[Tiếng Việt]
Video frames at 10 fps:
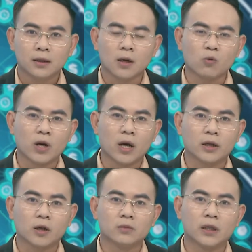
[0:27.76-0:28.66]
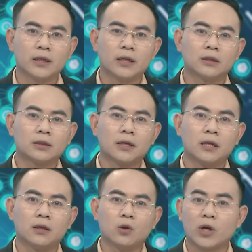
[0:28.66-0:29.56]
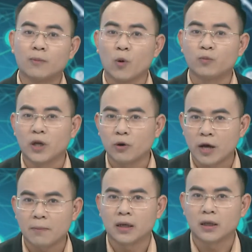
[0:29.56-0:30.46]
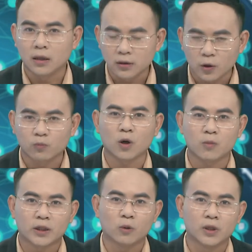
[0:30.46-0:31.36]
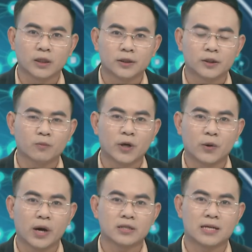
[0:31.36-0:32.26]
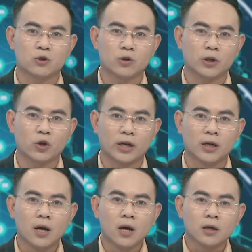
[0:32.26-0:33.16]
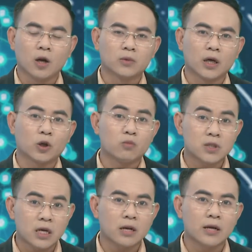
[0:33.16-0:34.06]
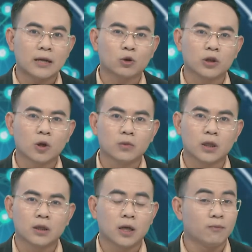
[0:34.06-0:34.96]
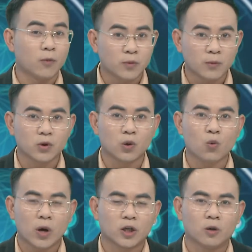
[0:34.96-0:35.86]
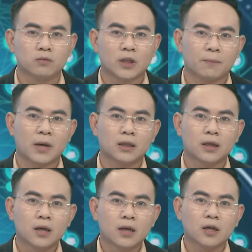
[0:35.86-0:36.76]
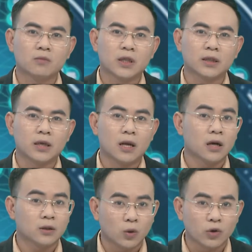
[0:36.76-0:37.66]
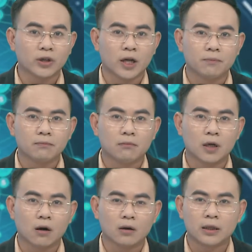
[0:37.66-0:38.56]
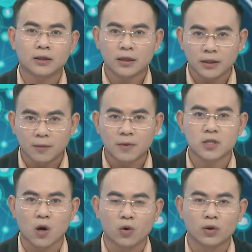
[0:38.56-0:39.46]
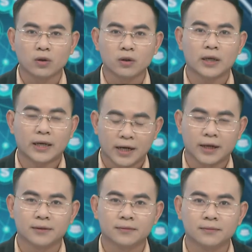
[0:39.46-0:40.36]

Không ngoại lệ, Công ty Điện lực Tây Ninh luôn đặt mục tiêu đẩy mạnh ứng dụng công nghệ thông tin trong điều hành sản xuất kinh doanh, đồng thời cũng xác định an toàn thông tin là một nhiệm vụ quan trọng, cấp bách, không chỉ vì lợi ích của doanh nghiệp mà còn là trách nhiệm với xã hội, với khách hàng.